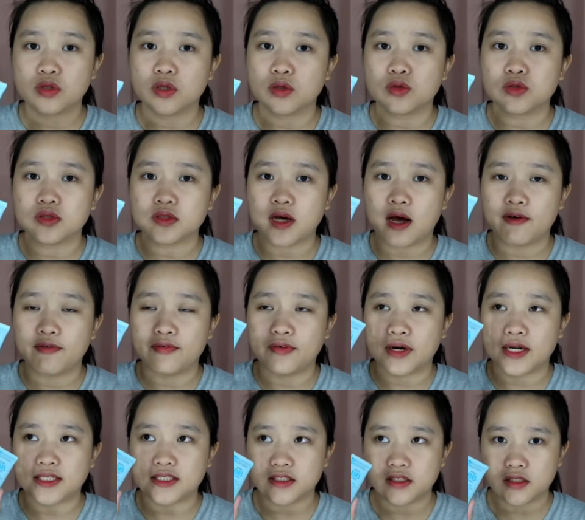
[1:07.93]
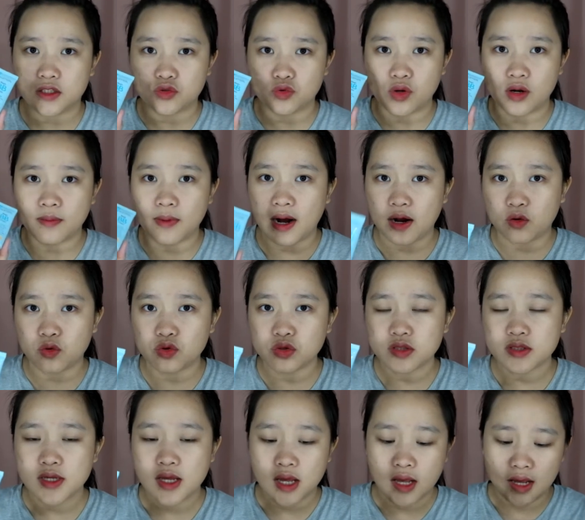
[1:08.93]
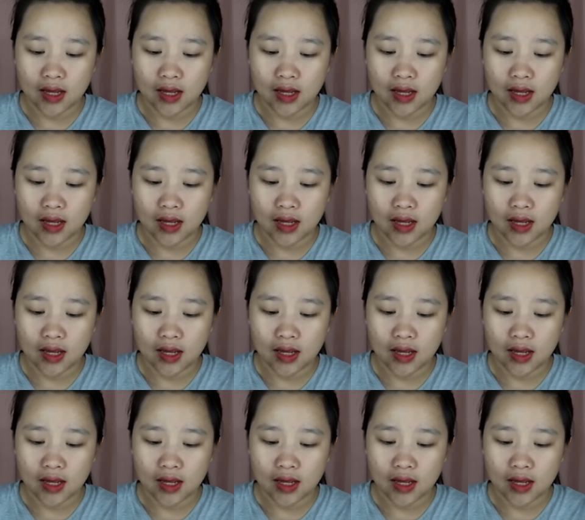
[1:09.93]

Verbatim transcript: terus coveragenya juga bagus,